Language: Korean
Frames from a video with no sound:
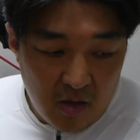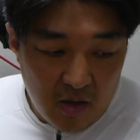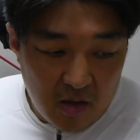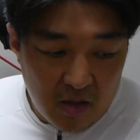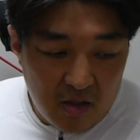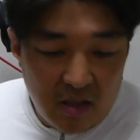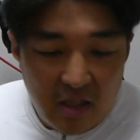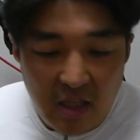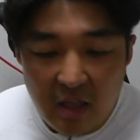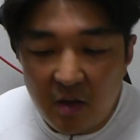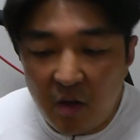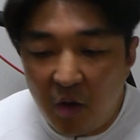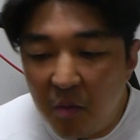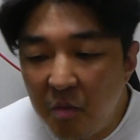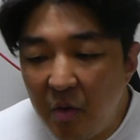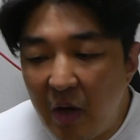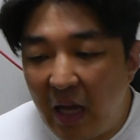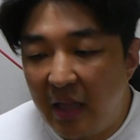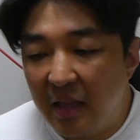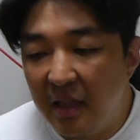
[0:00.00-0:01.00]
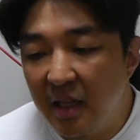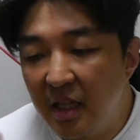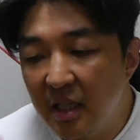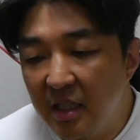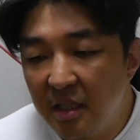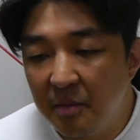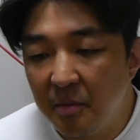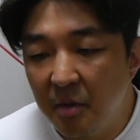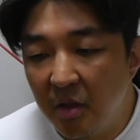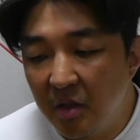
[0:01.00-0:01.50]
그게 너무 안
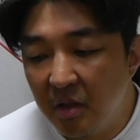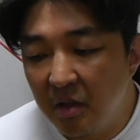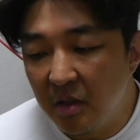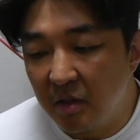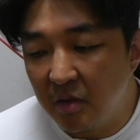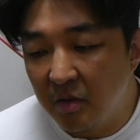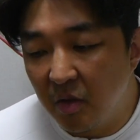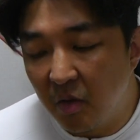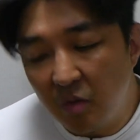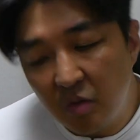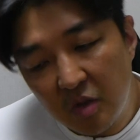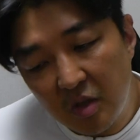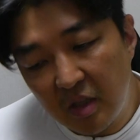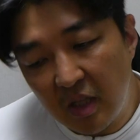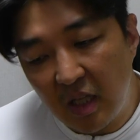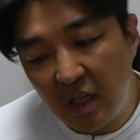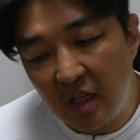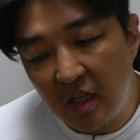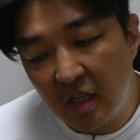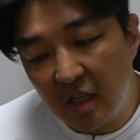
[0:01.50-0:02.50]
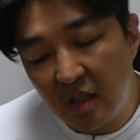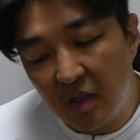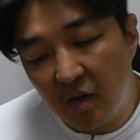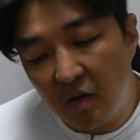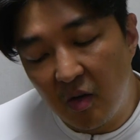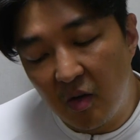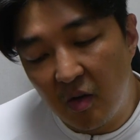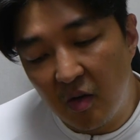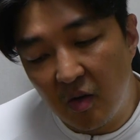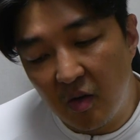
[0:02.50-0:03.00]
되시면은 도저히 나
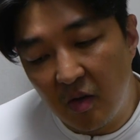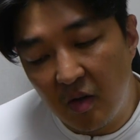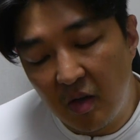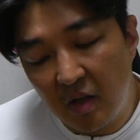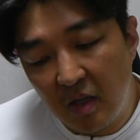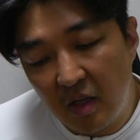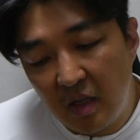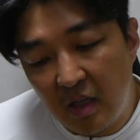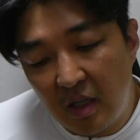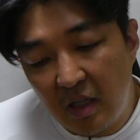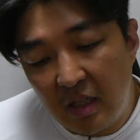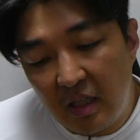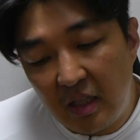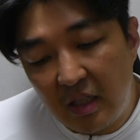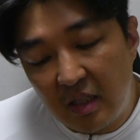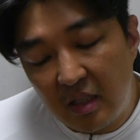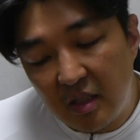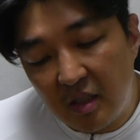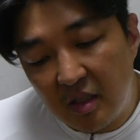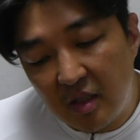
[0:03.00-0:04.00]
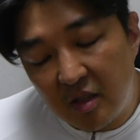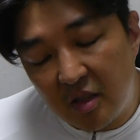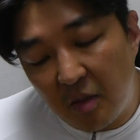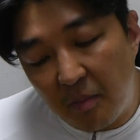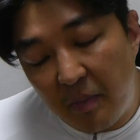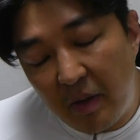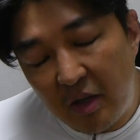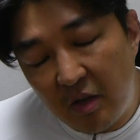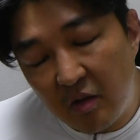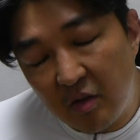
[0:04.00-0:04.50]
어,
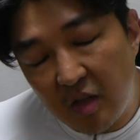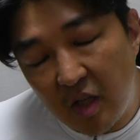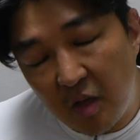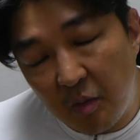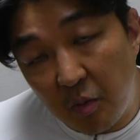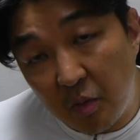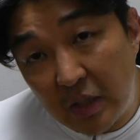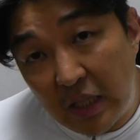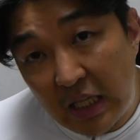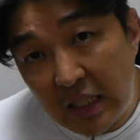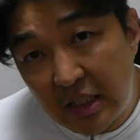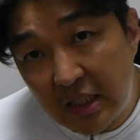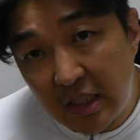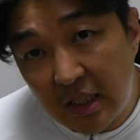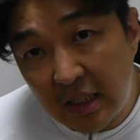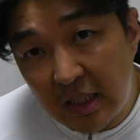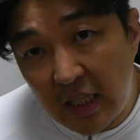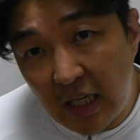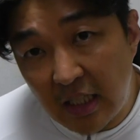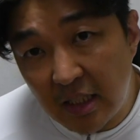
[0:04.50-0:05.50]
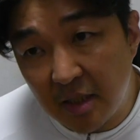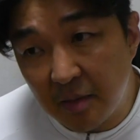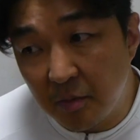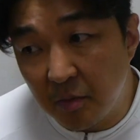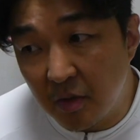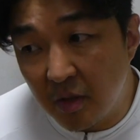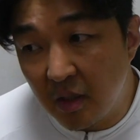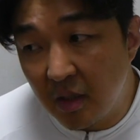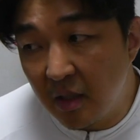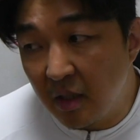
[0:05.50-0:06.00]
전방경사를 못 하시겠다 하시는
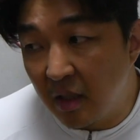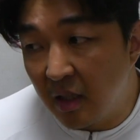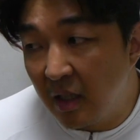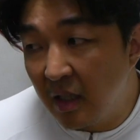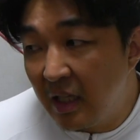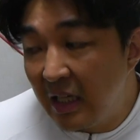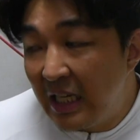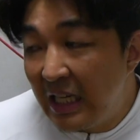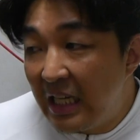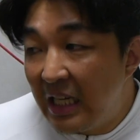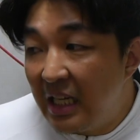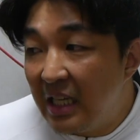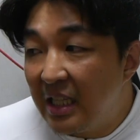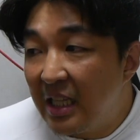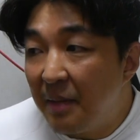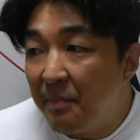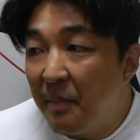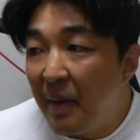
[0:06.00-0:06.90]
분들은 일단